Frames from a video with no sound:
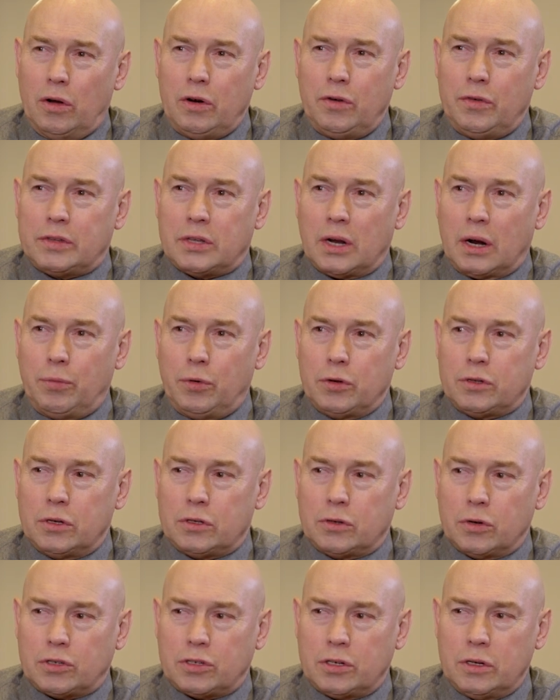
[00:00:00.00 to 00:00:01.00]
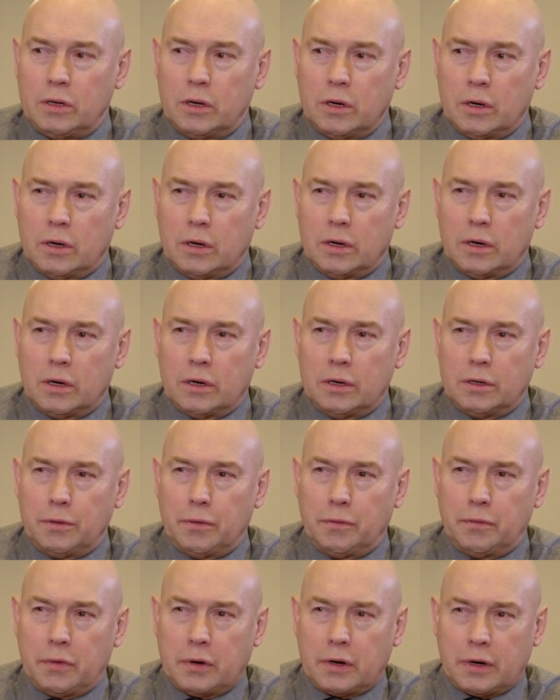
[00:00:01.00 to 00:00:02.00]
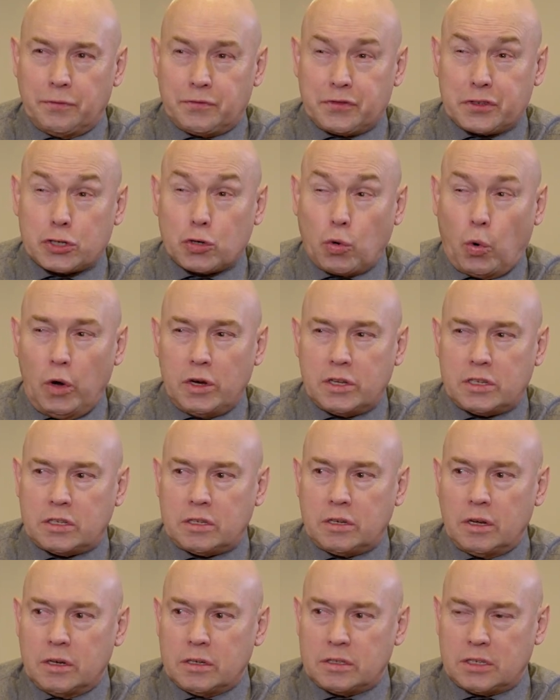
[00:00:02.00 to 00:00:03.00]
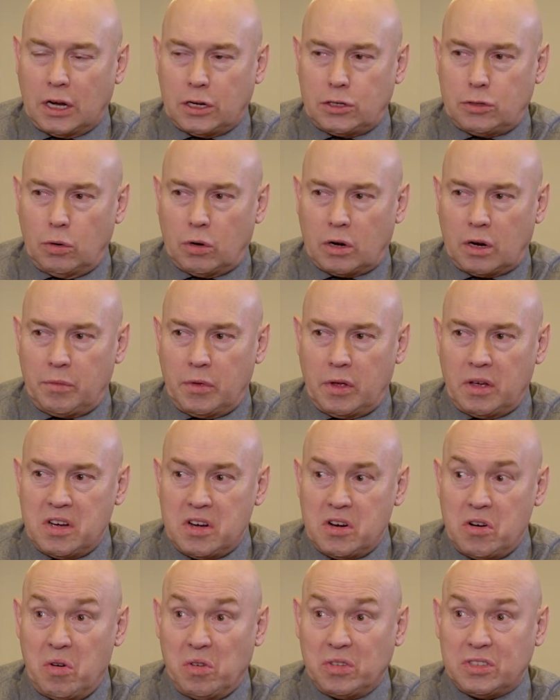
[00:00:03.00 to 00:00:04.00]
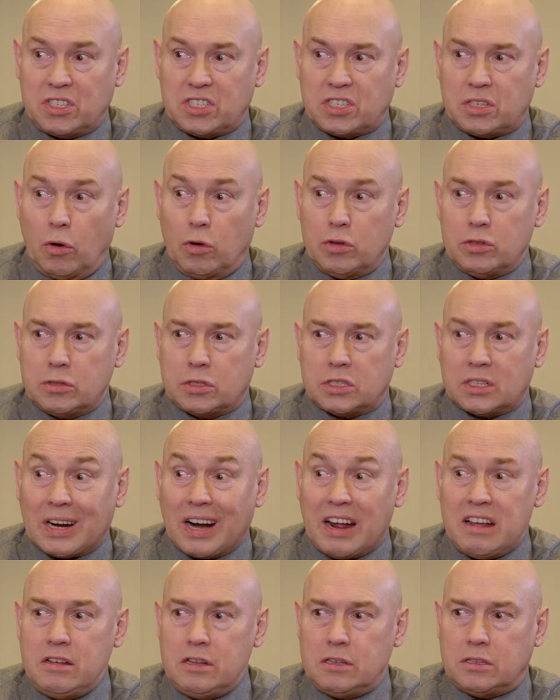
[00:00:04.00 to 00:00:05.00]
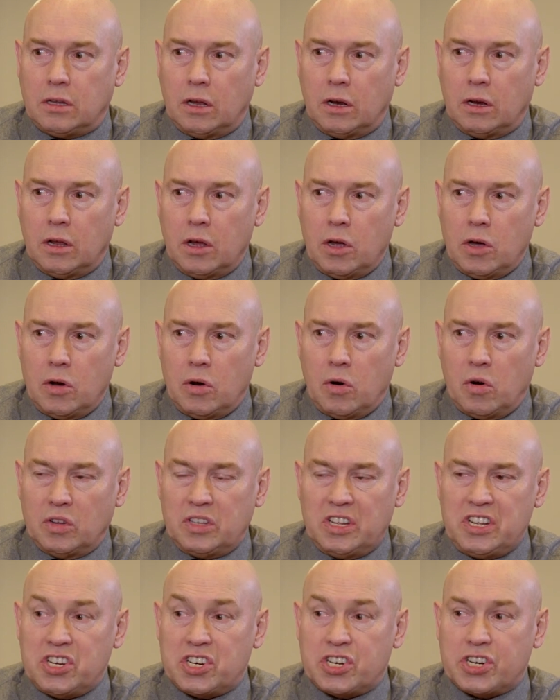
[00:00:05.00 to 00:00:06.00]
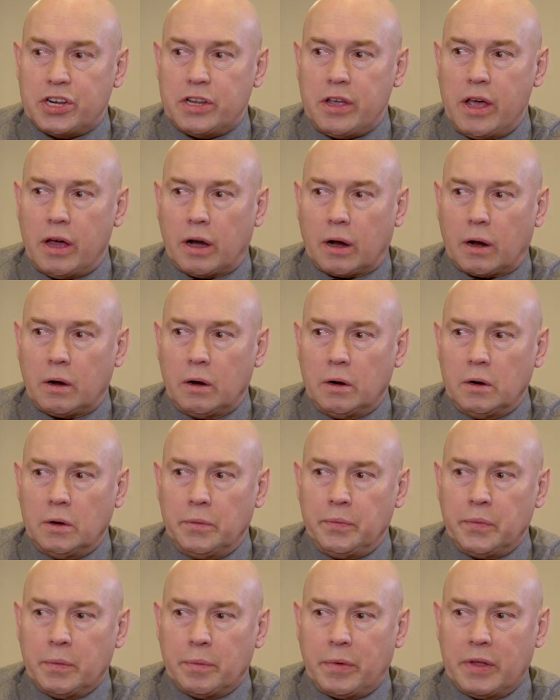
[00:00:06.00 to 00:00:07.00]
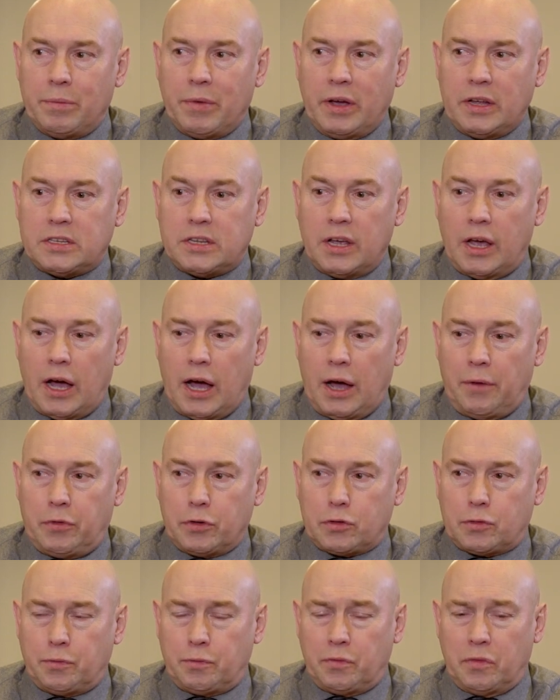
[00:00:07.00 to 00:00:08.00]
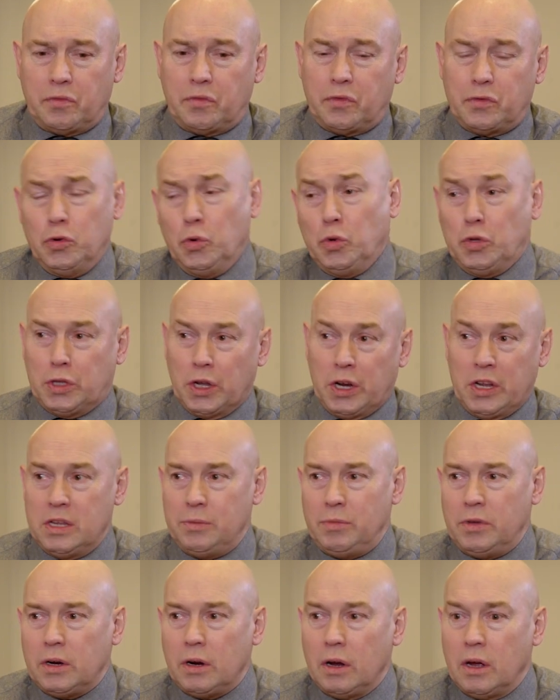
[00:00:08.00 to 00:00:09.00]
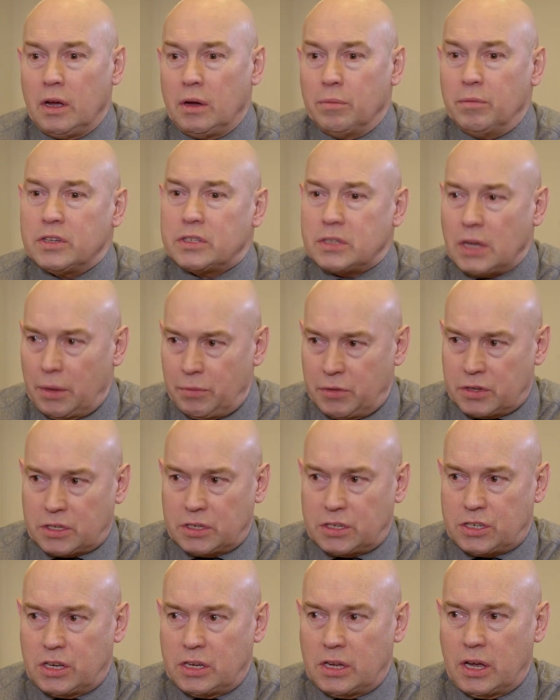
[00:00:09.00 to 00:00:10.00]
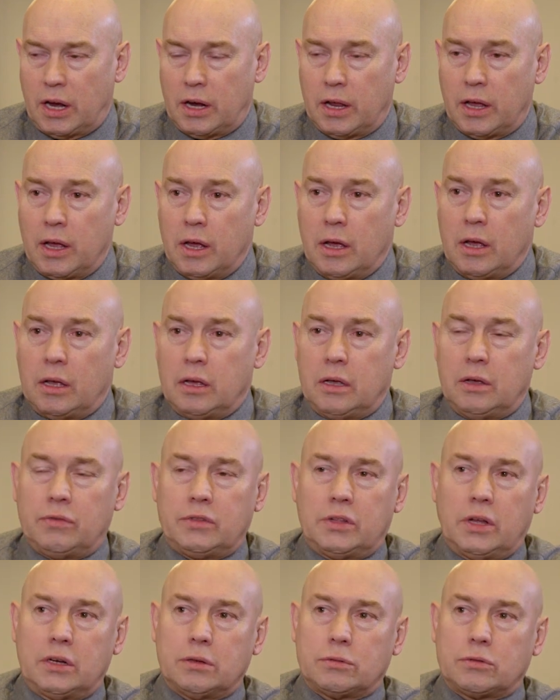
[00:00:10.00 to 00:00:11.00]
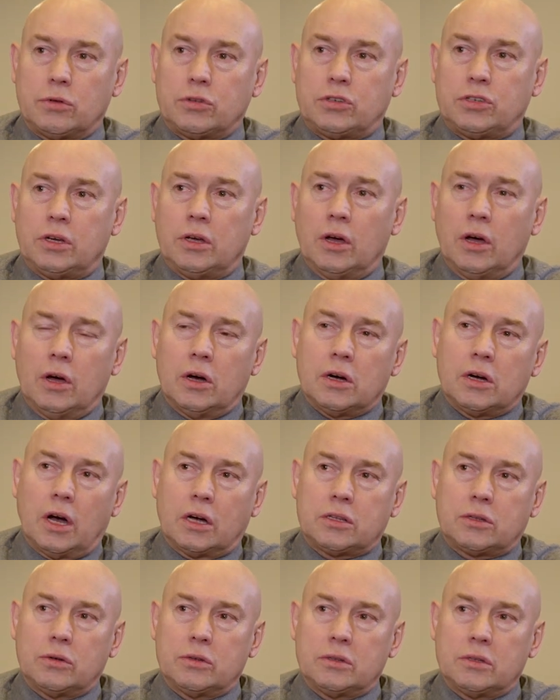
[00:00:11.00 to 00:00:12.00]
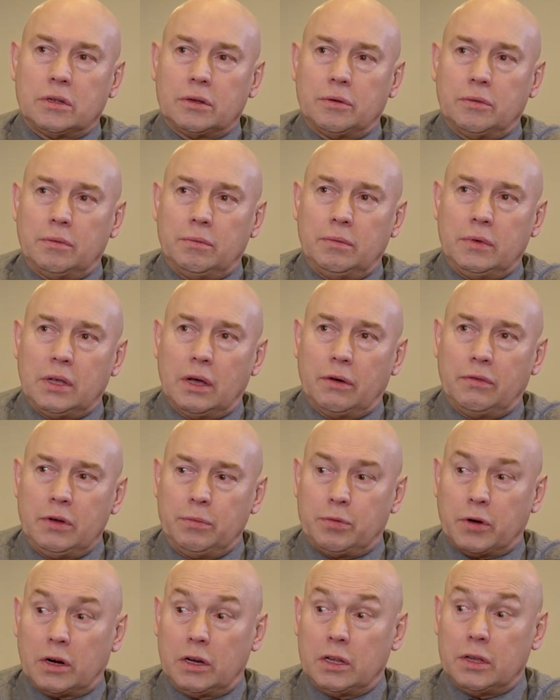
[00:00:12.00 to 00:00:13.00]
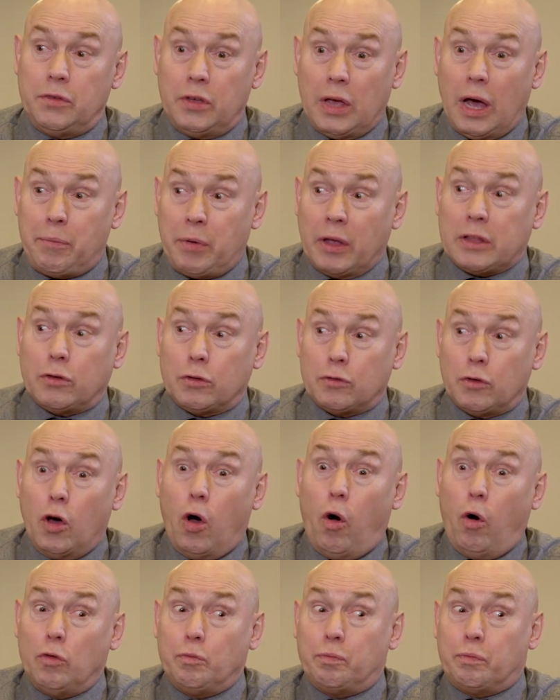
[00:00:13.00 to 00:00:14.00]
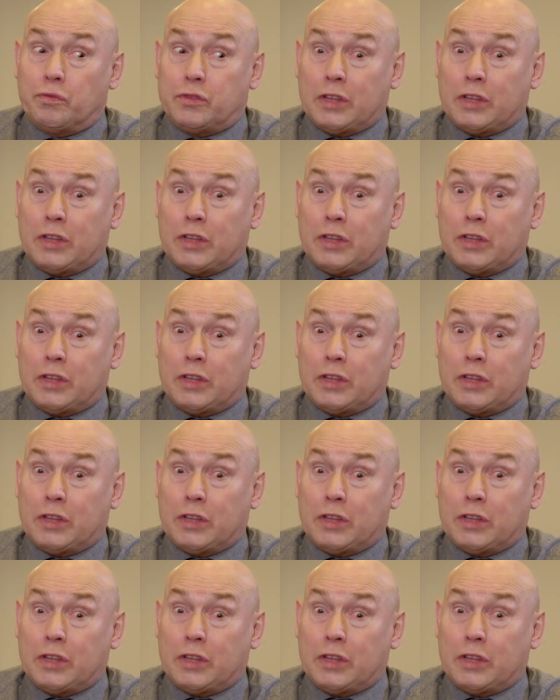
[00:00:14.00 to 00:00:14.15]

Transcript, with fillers: Он ведь работает очень э, вскользь с актерами. Он, он строитель, он инженер, понимаете? А вот внутренний мир мы сами сочиняли. И в данном случае как-то он меня выбрал, и опять вот он